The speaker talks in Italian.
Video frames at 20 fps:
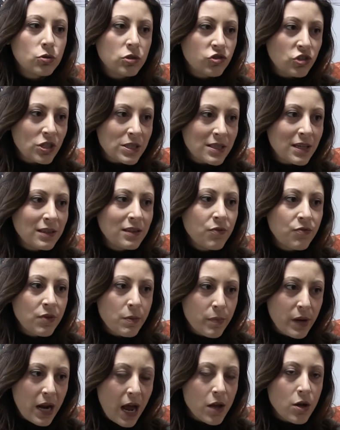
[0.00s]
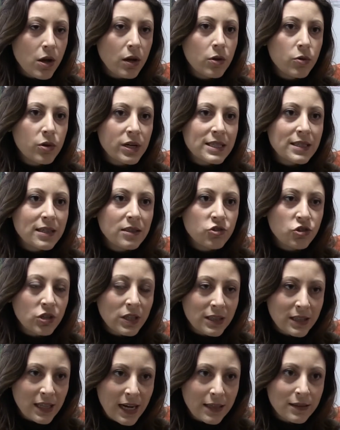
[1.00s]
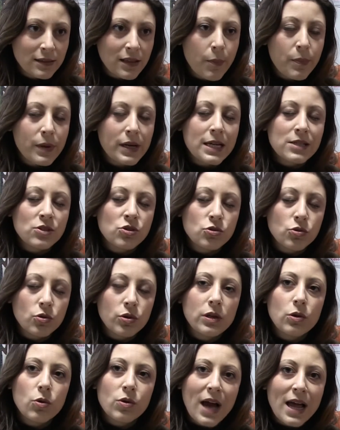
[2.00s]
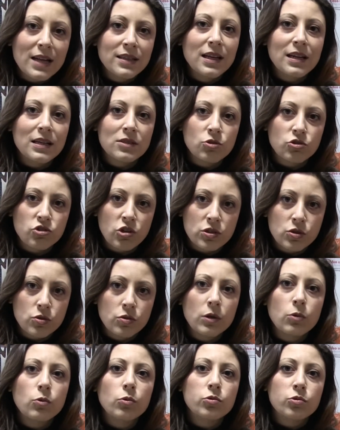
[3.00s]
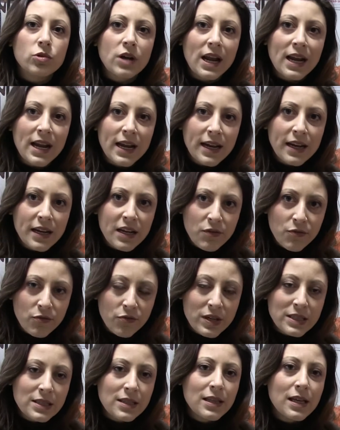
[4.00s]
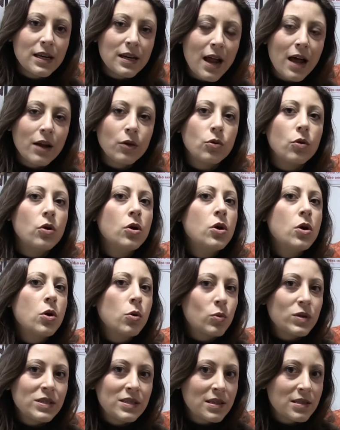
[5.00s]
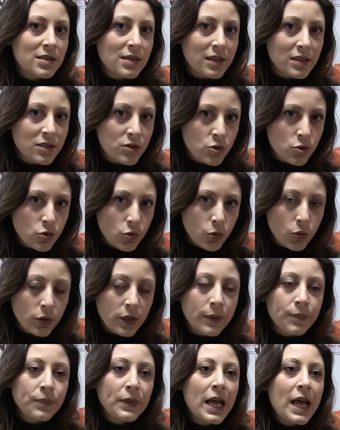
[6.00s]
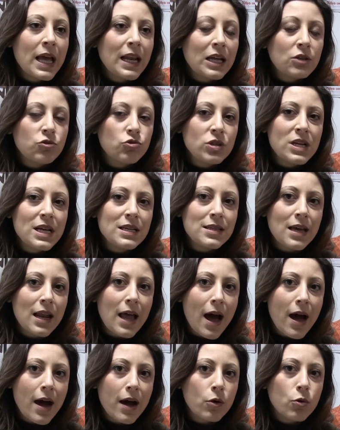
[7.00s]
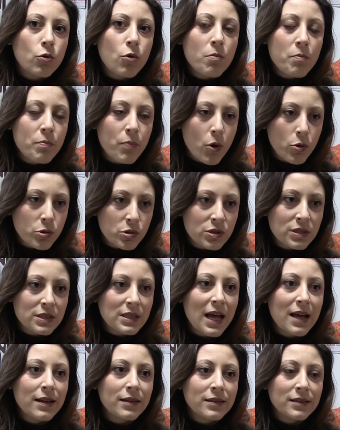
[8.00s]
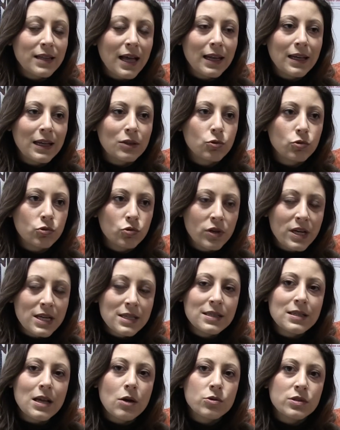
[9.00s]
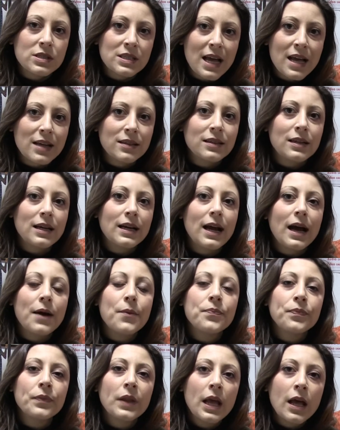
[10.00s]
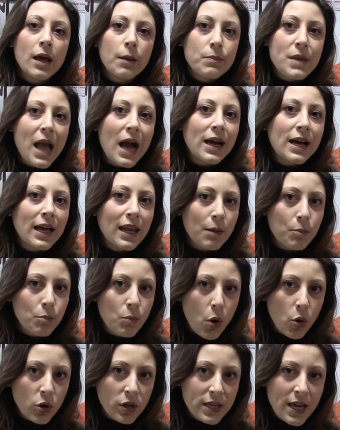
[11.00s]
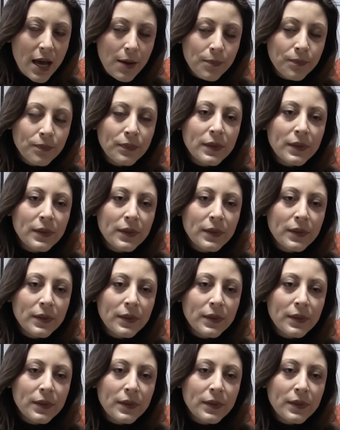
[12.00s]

17 febbraio alle ore 16.30 presso i locali dell'Associazione Culturale Le Ninfe si terranno queste selezioni. La giuria sarà composta dalla dottoressa ostetrica Bianca Lamboglia,